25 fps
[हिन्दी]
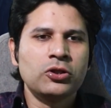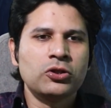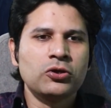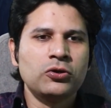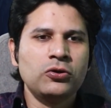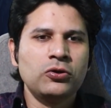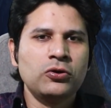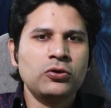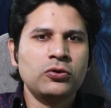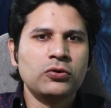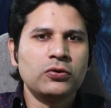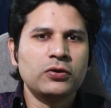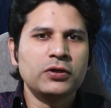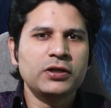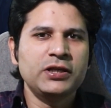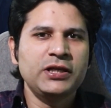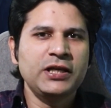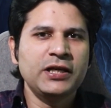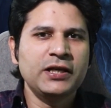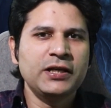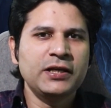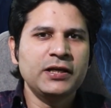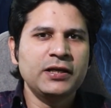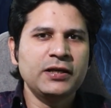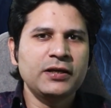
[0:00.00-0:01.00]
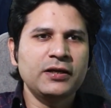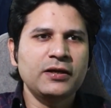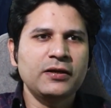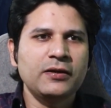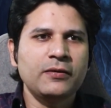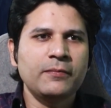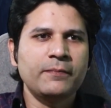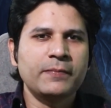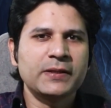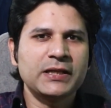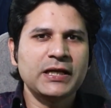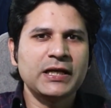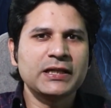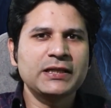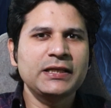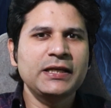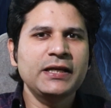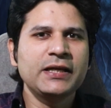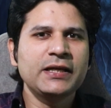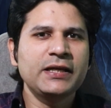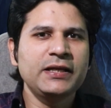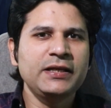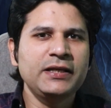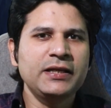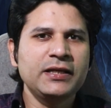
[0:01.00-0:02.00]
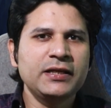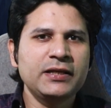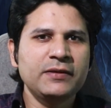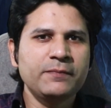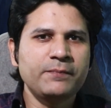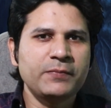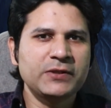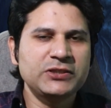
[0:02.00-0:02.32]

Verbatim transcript: तो ये बताते हैं कि ये